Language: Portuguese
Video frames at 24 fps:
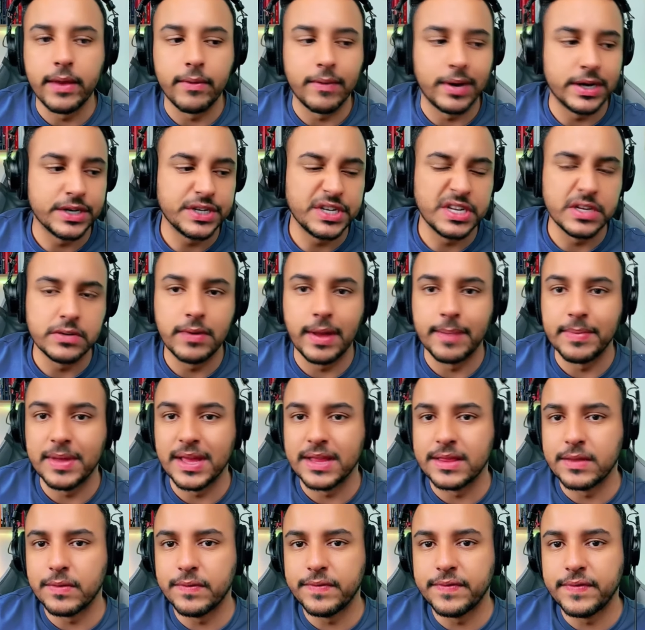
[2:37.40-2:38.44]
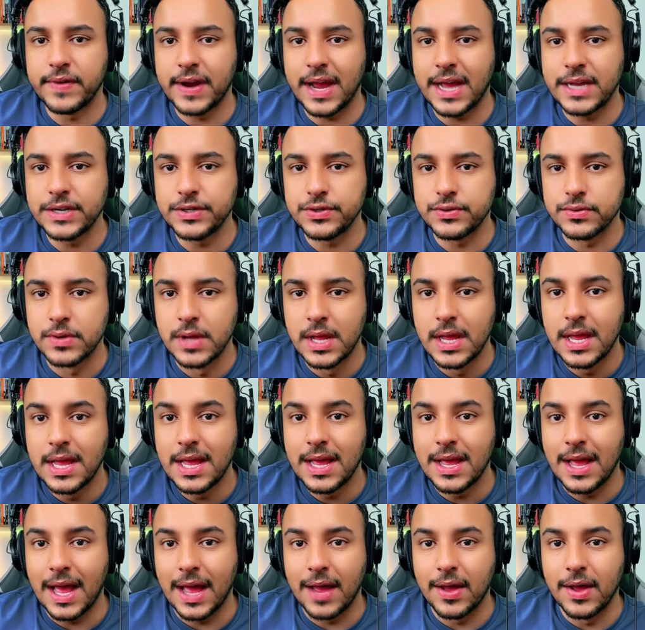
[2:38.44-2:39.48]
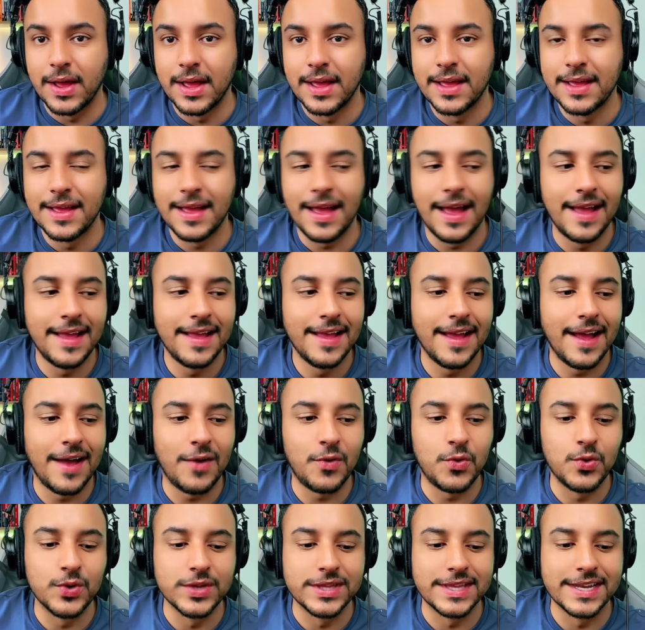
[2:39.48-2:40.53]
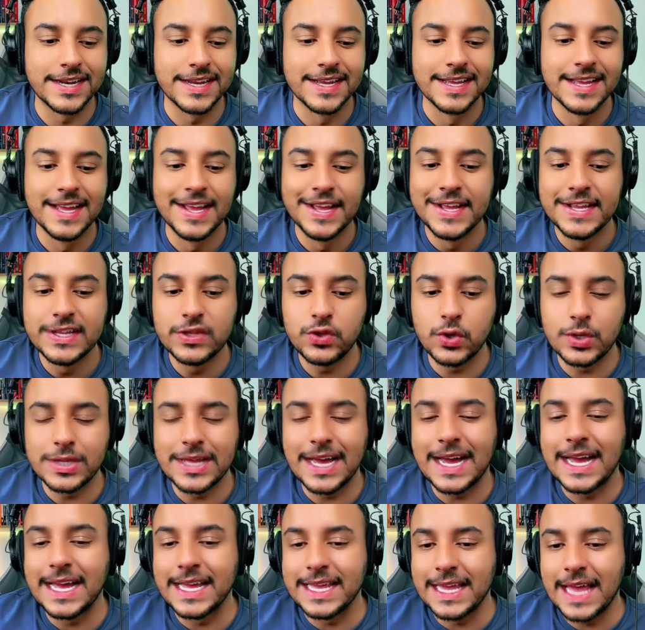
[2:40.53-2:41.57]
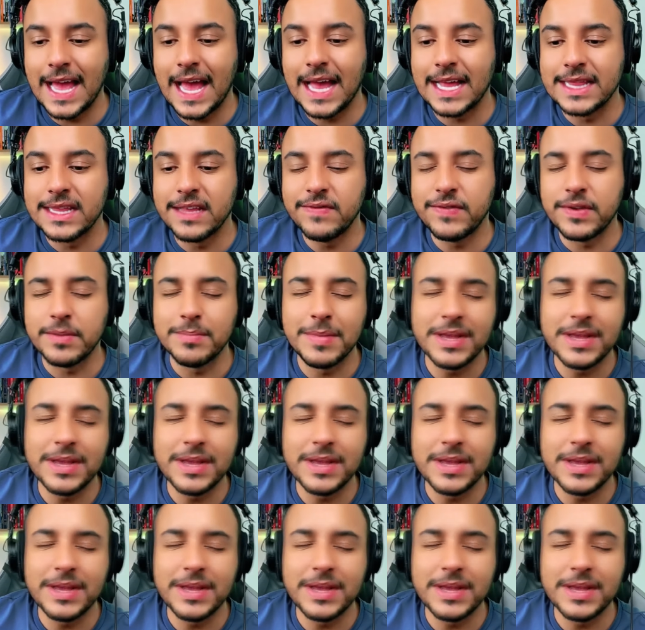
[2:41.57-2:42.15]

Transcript: Eu acho que não é, porque é tão frágil a, a outra toda arranhada, enfim.